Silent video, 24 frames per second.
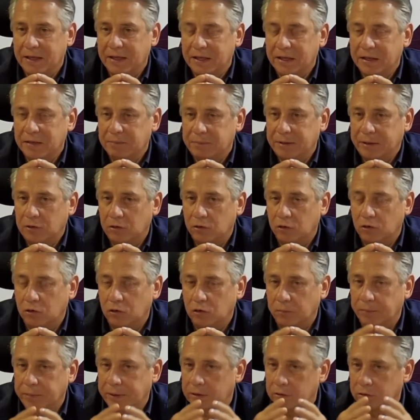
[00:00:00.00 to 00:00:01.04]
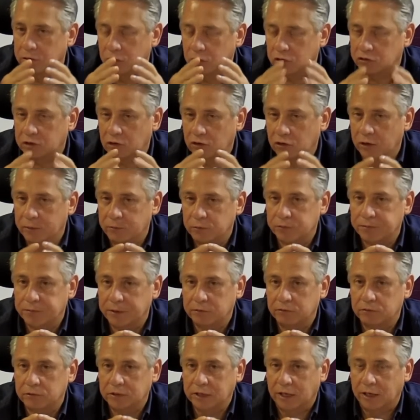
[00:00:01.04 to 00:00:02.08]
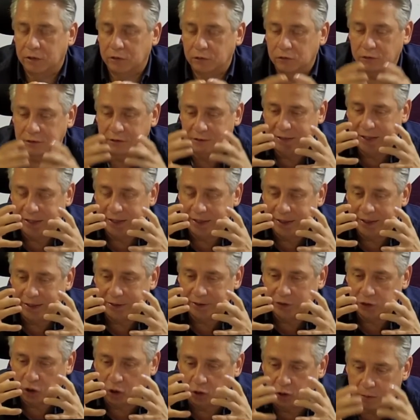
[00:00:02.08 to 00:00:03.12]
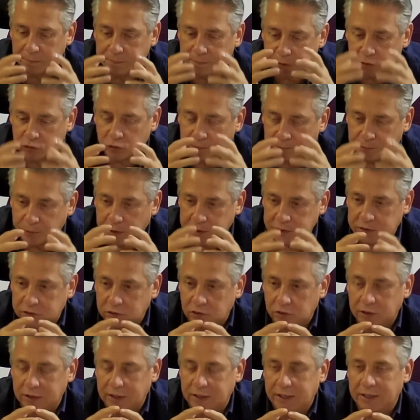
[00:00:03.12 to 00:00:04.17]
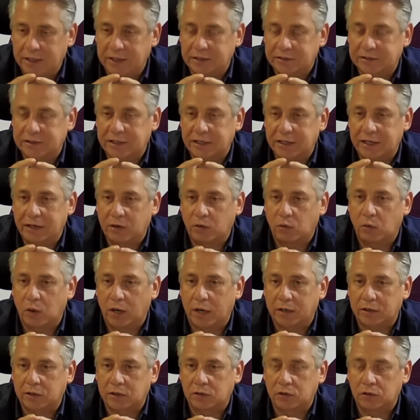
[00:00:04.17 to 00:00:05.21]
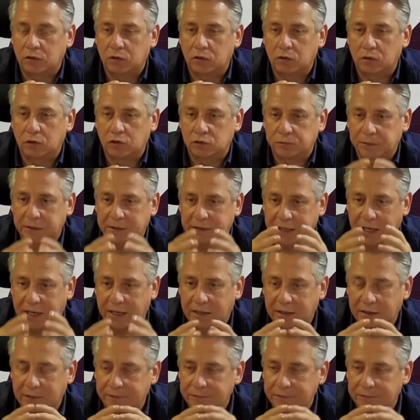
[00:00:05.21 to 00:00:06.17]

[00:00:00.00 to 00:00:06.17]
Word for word: pero, pero no se lo hemos preguntado, de todo el presupuesto de este cuarto hospital,